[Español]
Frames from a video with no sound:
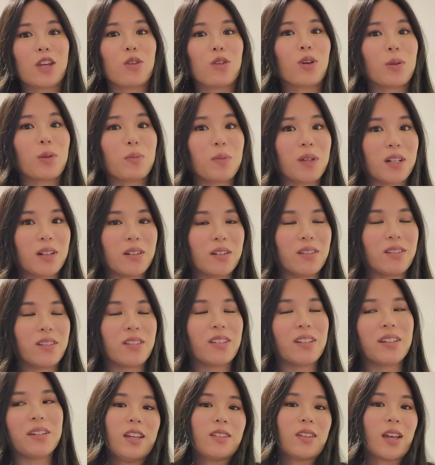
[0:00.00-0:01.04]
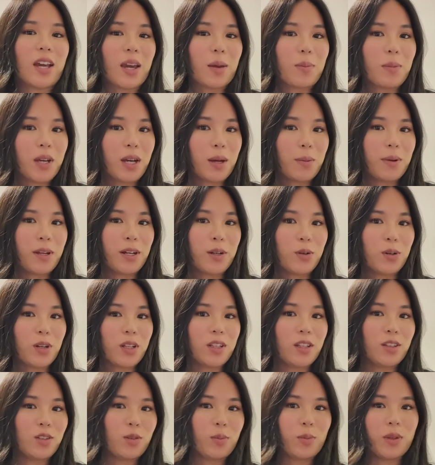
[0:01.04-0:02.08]
que yo admiro, no sé. Saqué mi cámara un
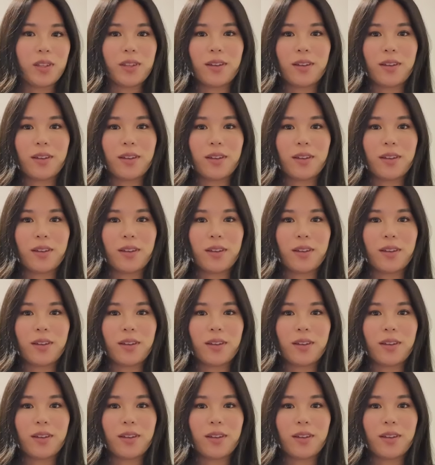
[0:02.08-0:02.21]
ratito y me